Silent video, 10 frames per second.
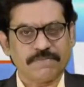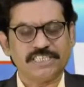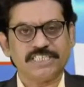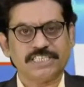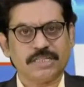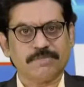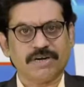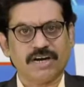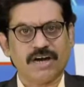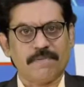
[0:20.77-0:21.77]

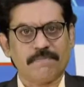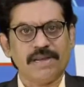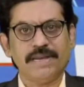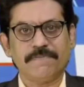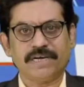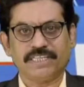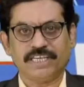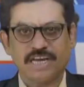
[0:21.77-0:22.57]
ప్రతిష్టాత్మకంగా పల్లె ప్రగతి